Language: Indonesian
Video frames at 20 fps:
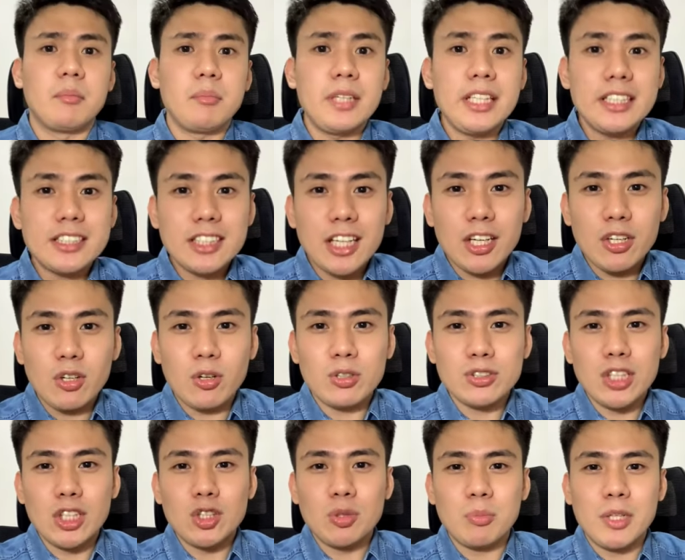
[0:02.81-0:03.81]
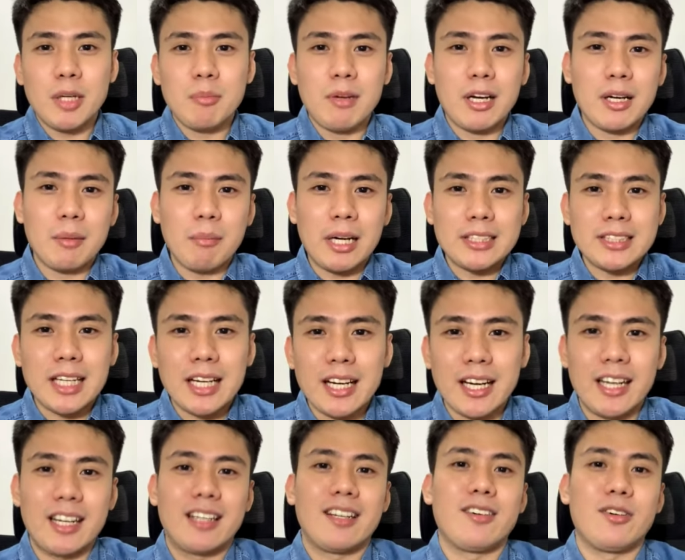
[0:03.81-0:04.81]
Bisa dong, satu menit mah
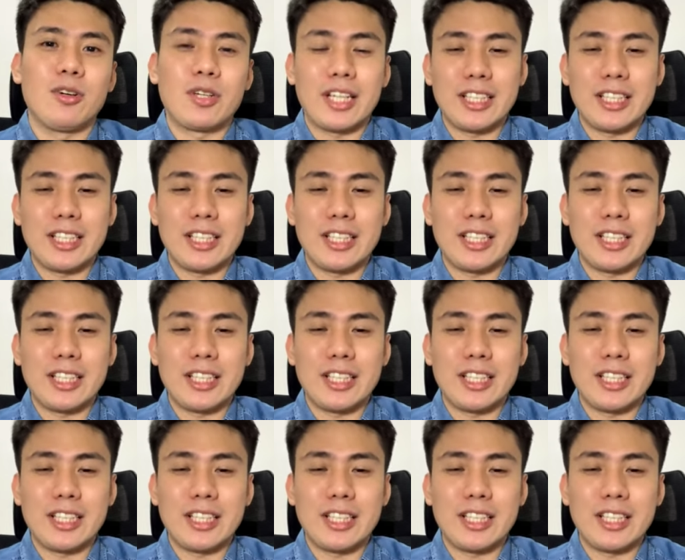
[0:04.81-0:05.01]
kebanyakan.